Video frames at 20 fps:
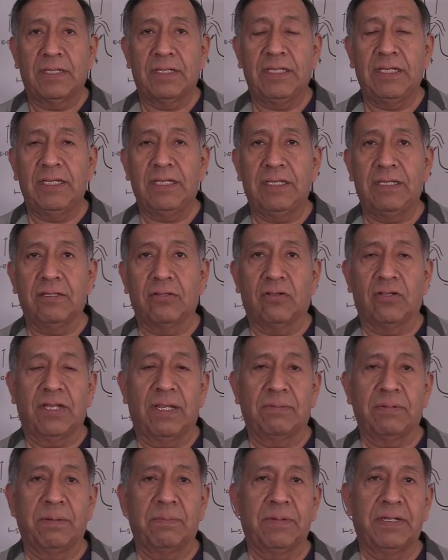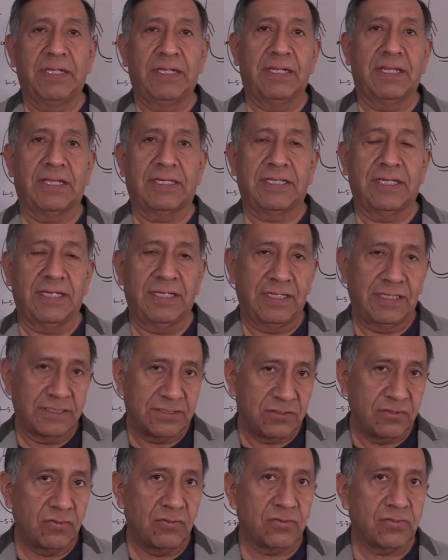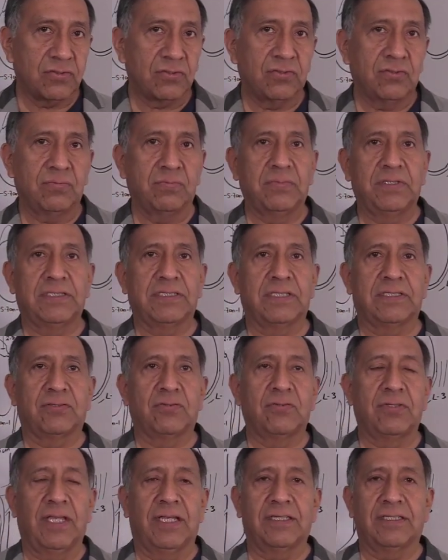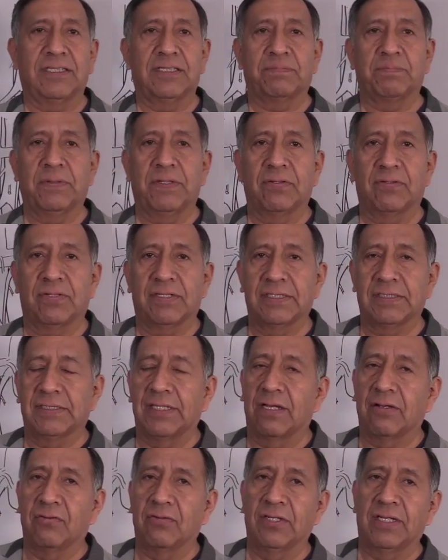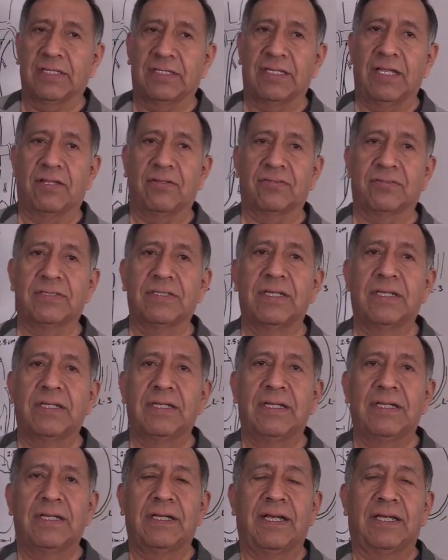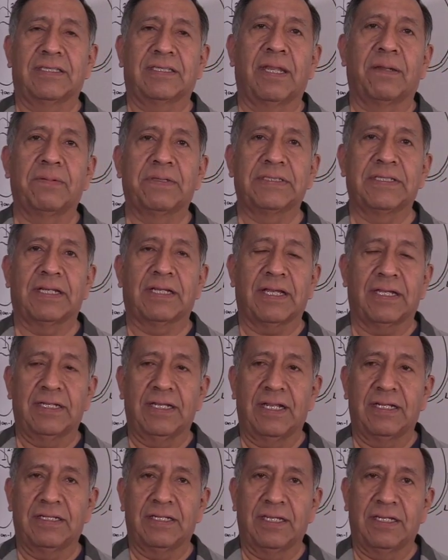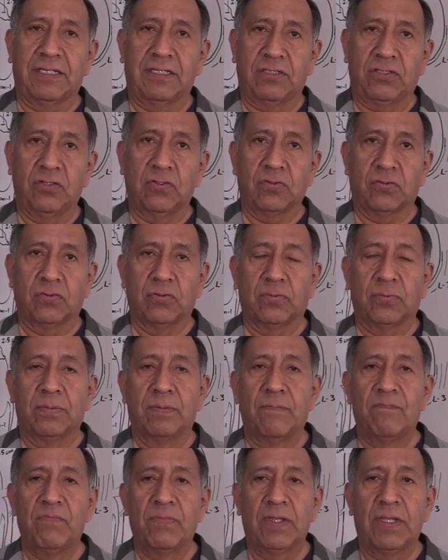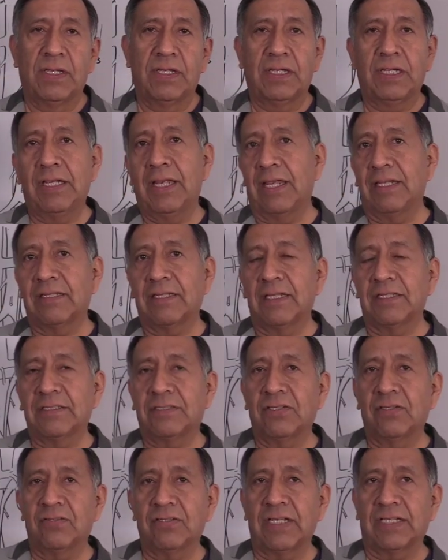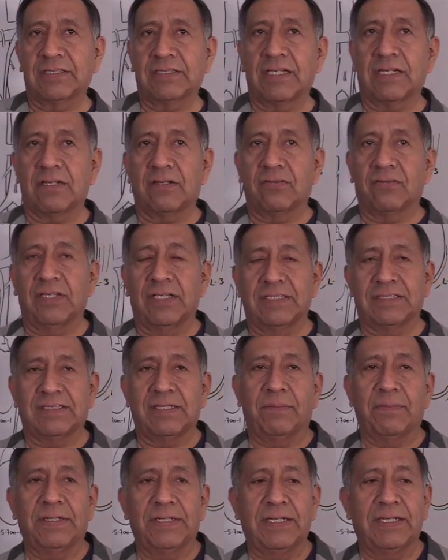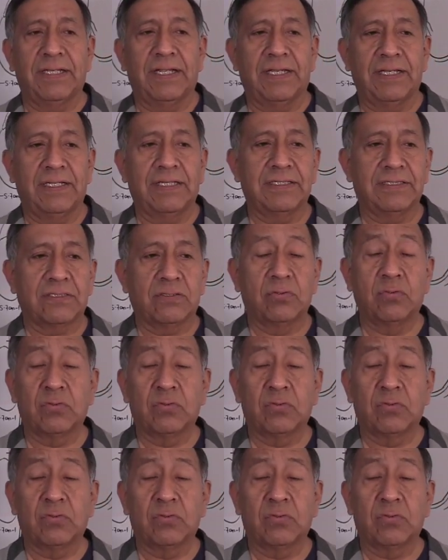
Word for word: y doy la bienvenida a quienes no son mis estudiantes, pero que están conectados a través del canal de YouTube. Y la intención de hacerlo de esta manera es